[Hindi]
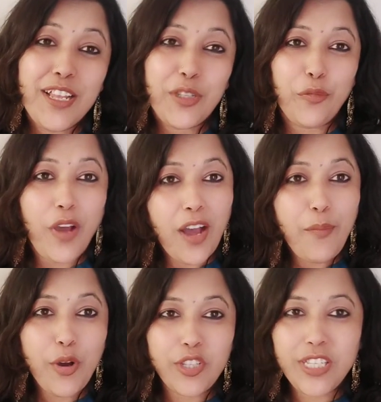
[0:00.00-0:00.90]
तो वहाँ
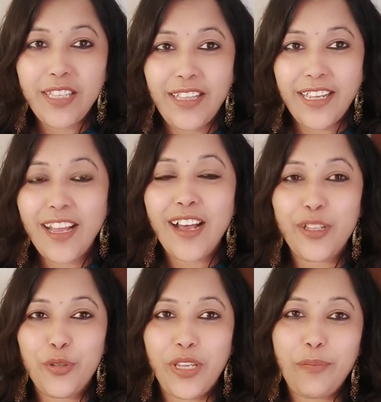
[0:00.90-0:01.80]
पहुँचे देखा
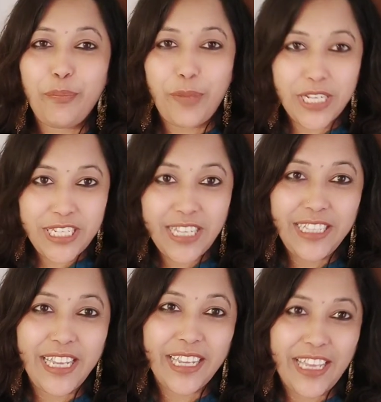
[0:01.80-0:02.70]
तो एक पर्चा
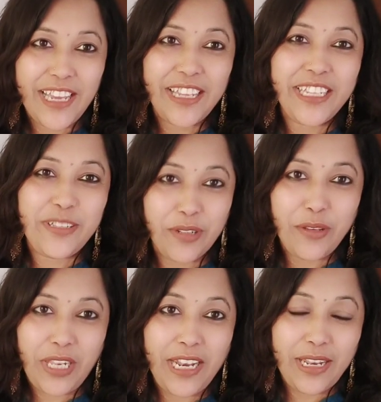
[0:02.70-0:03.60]
दिया गया मतलब मतलब एक